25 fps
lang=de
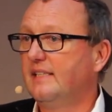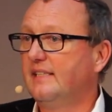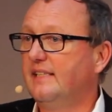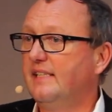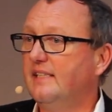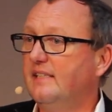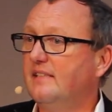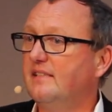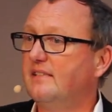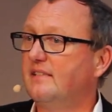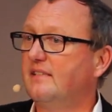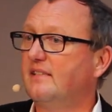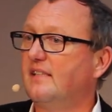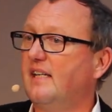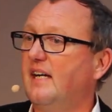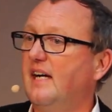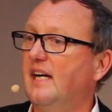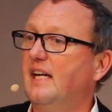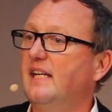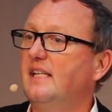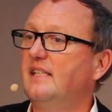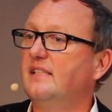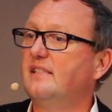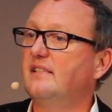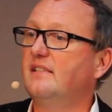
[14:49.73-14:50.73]
Jetzt
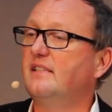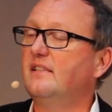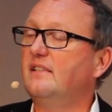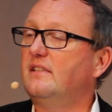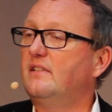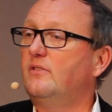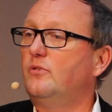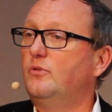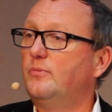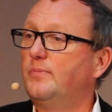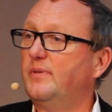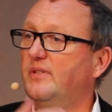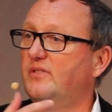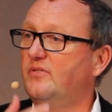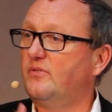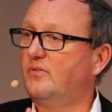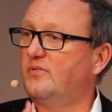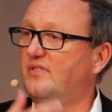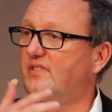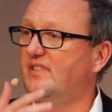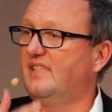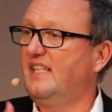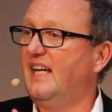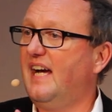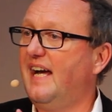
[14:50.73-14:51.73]
reichte, über
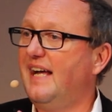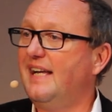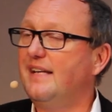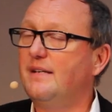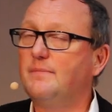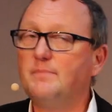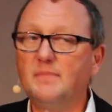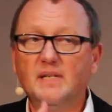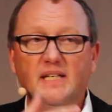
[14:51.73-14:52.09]
soziale